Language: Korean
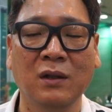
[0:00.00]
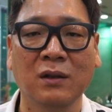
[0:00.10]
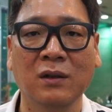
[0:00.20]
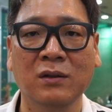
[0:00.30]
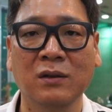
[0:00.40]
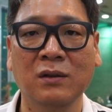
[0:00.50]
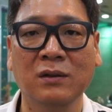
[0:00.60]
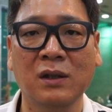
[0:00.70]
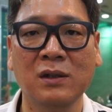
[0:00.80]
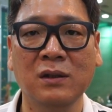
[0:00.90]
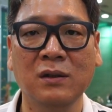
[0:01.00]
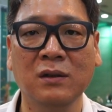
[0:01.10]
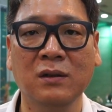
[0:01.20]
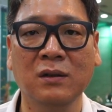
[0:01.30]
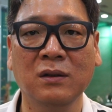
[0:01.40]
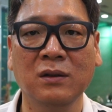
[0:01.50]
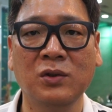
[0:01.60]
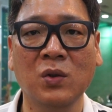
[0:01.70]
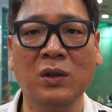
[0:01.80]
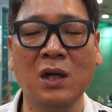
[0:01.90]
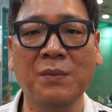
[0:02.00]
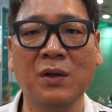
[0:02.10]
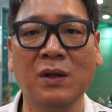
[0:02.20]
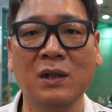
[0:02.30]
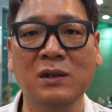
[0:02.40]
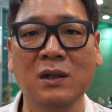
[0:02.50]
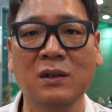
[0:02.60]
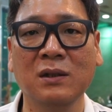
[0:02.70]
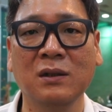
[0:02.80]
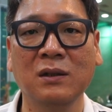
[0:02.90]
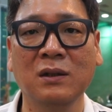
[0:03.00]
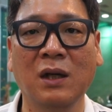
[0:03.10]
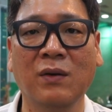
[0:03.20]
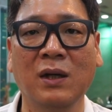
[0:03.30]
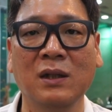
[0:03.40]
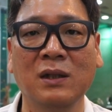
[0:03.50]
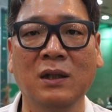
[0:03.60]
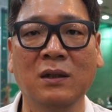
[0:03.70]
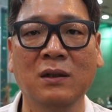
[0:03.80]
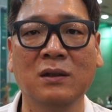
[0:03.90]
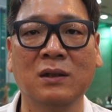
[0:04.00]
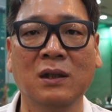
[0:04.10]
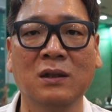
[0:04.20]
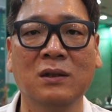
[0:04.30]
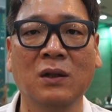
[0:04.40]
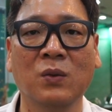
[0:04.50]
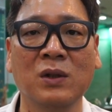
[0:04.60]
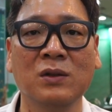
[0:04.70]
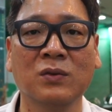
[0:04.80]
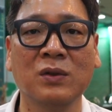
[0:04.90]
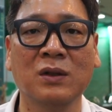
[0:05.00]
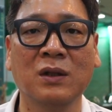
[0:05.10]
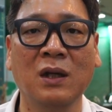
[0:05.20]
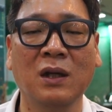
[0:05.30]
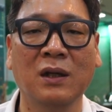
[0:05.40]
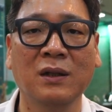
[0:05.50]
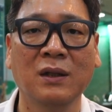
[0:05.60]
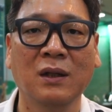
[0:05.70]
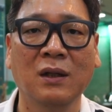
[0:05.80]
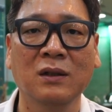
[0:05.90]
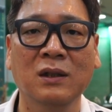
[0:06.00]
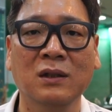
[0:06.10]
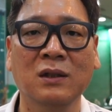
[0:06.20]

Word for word: 그래서 사실은 숏게임에 관한 생크에 관한 얘기는 제가 그 전에 올린 적도 있는데, 제가